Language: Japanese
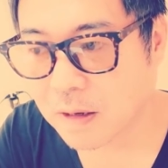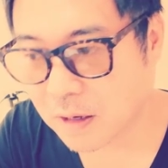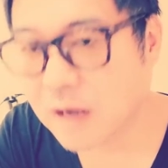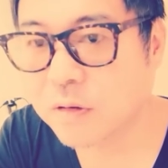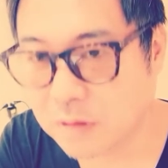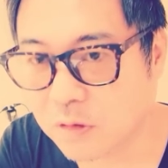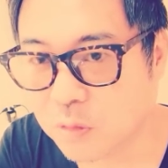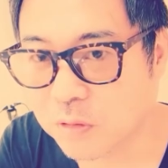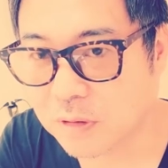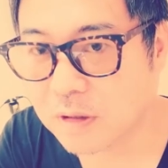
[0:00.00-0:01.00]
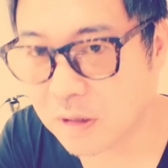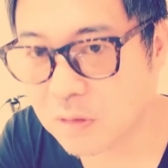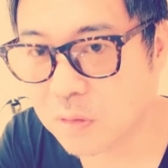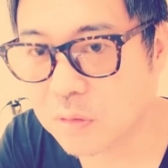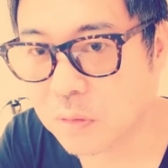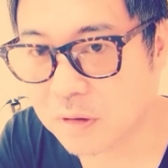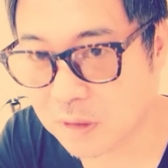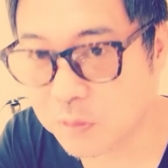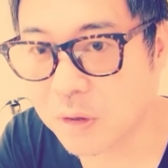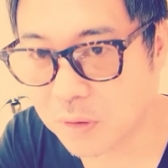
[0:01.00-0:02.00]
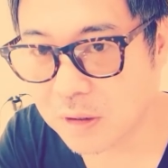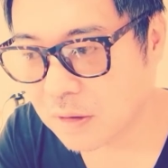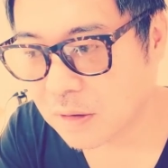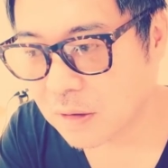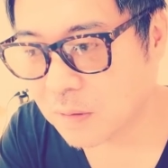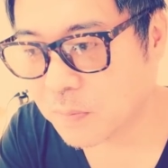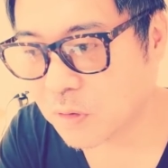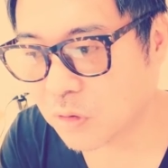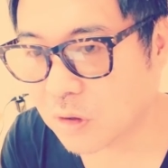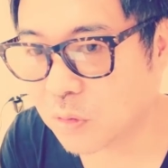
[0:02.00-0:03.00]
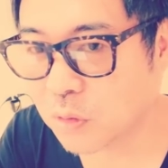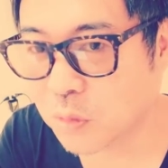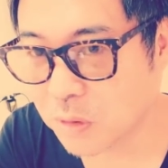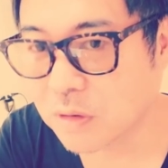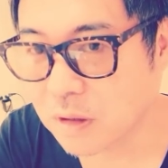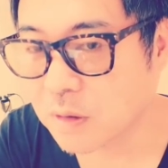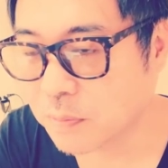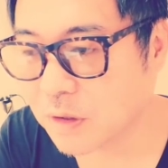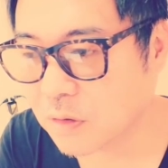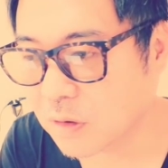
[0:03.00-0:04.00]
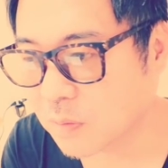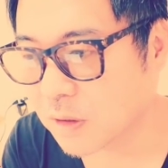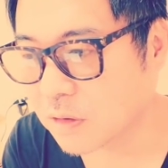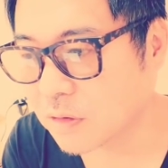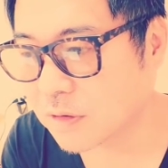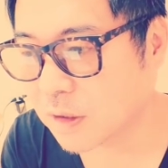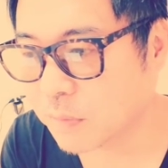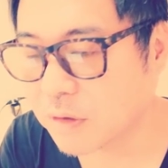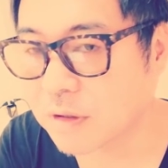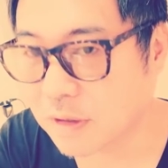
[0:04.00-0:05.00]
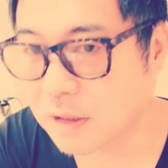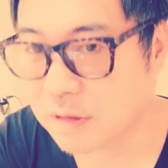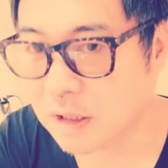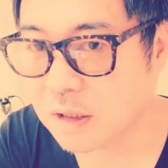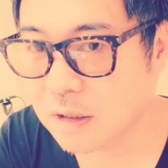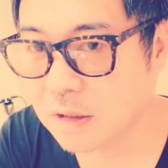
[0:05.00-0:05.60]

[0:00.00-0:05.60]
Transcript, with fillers: 変えるんだと思うんですよね。タイトルとかサムネをね。一般の人がドッと見るじゃない、一般っていうか、まあユーザーが見るじゃないですか。